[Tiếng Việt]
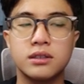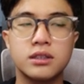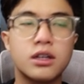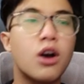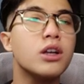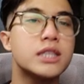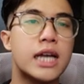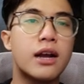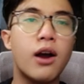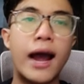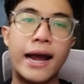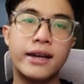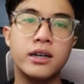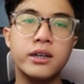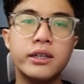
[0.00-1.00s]
có sẽ có
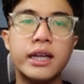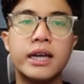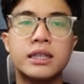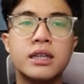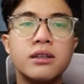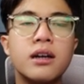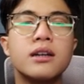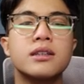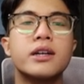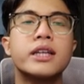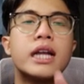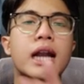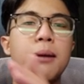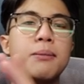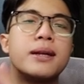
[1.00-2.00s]
hai hướng nha thứ nhất đó chính
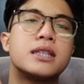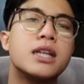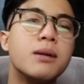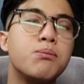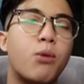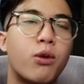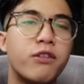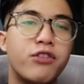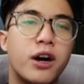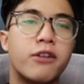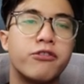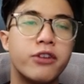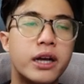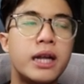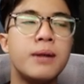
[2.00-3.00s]
là mình trích một cái phần
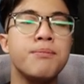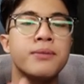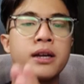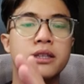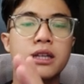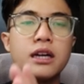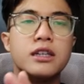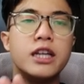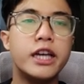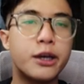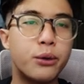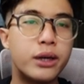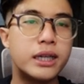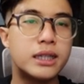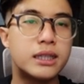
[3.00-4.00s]
phí từ
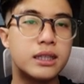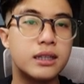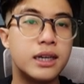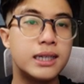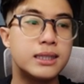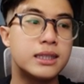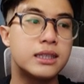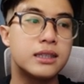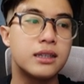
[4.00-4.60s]
liquidity